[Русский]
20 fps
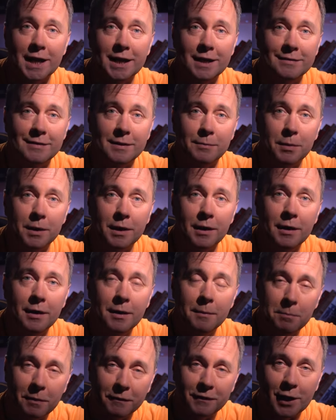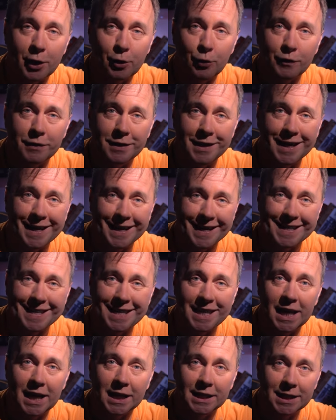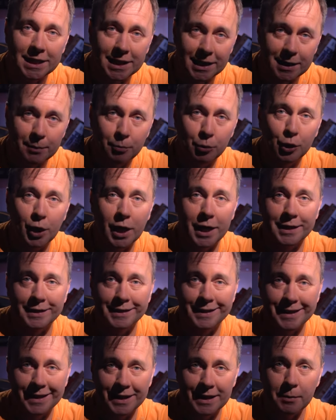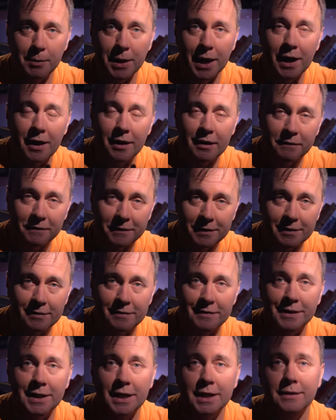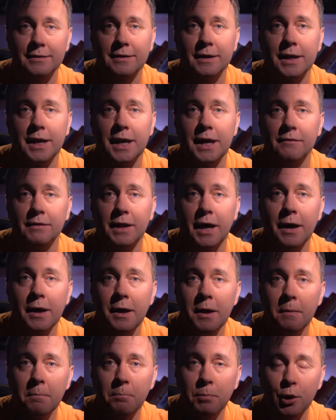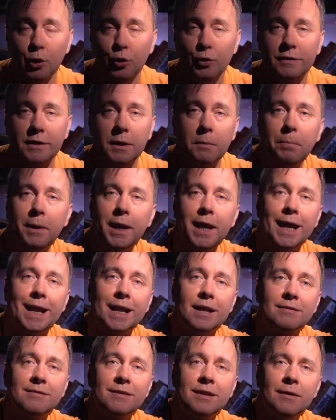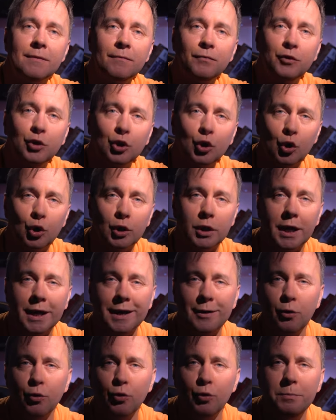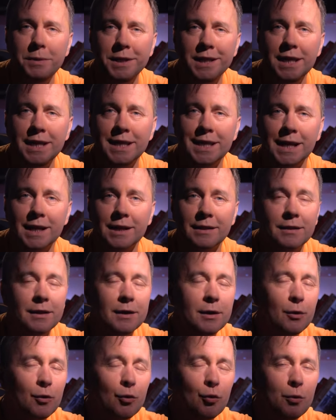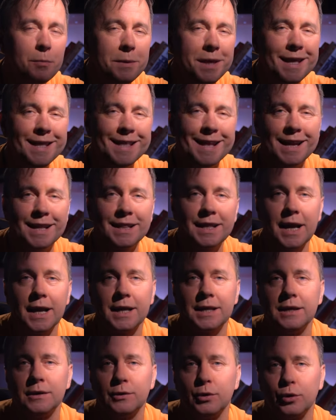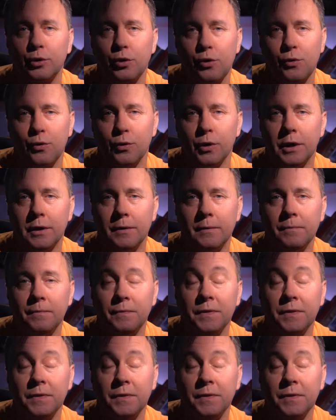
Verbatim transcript: Если бы, повторюсь, ни Харатьян, ни дебютанты, ни Домогаров и ни Светлана Сергеевна, просто прелесть. Тонок, убедителен, убедителен, как никто другой.